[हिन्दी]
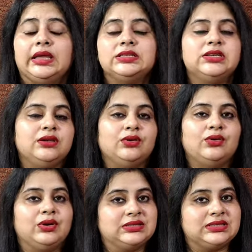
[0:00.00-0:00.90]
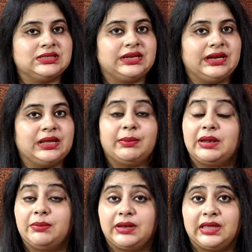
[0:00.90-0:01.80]
लेकिन जिन लोगों को इस इंसिडेंट के
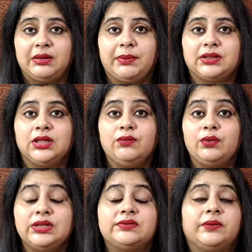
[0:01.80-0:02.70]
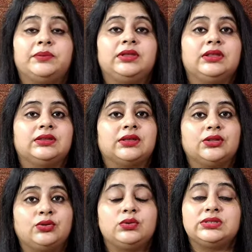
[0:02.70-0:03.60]
बारे में नहीं पता वो इस वेब सीरीज
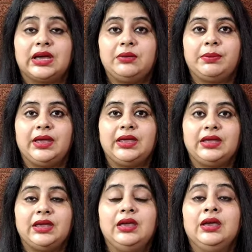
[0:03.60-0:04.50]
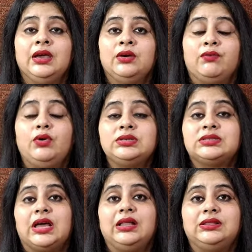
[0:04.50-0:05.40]
के थ्रू जान पाएंगे वो
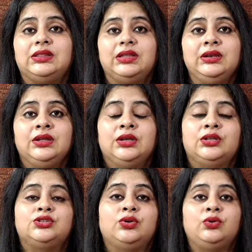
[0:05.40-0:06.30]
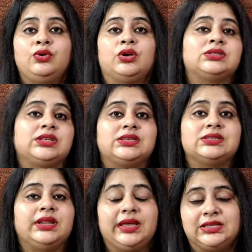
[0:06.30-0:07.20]
सात दिन जो उन
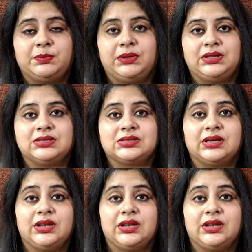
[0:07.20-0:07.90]
हॉस्टेजेस ने एक्सपीरियंस